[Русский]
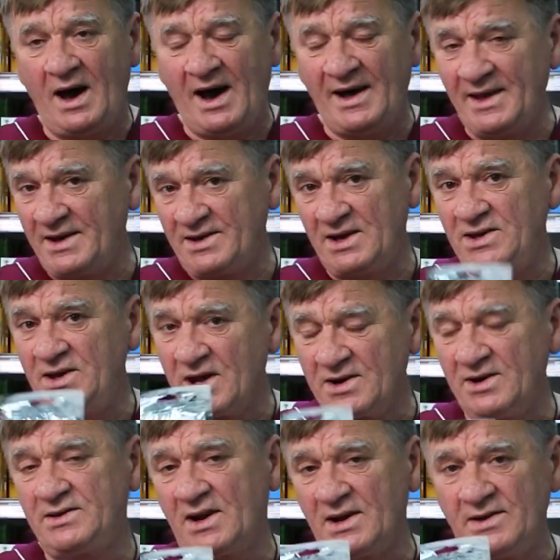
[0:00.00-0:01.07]
она
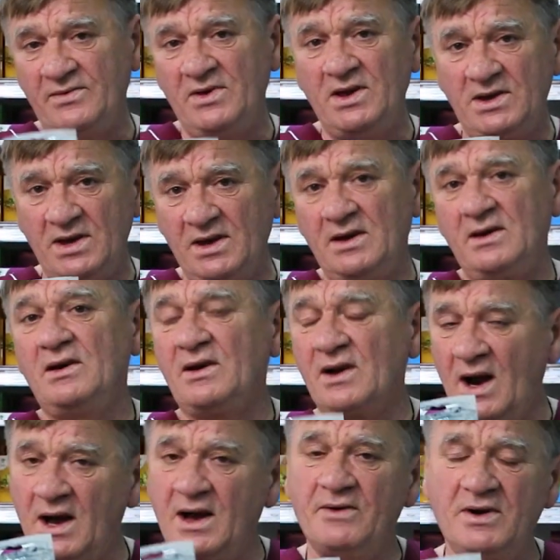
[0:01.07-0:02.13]
задерживает развитие
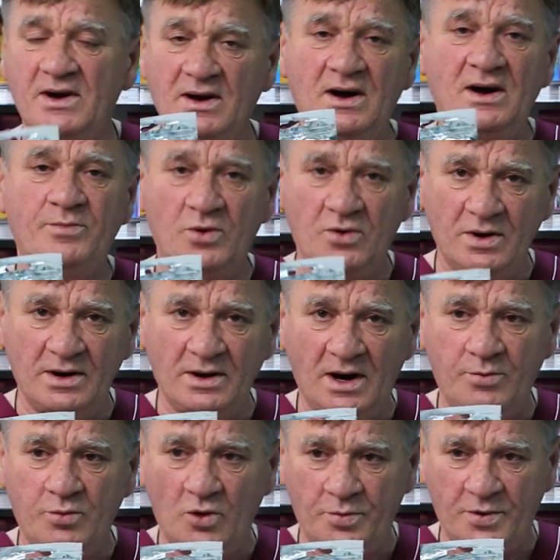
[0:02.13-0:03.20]
раковых
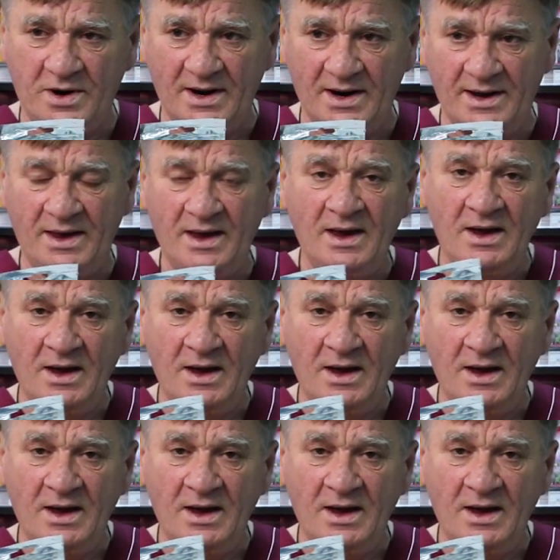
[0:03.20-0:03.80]
опухолей.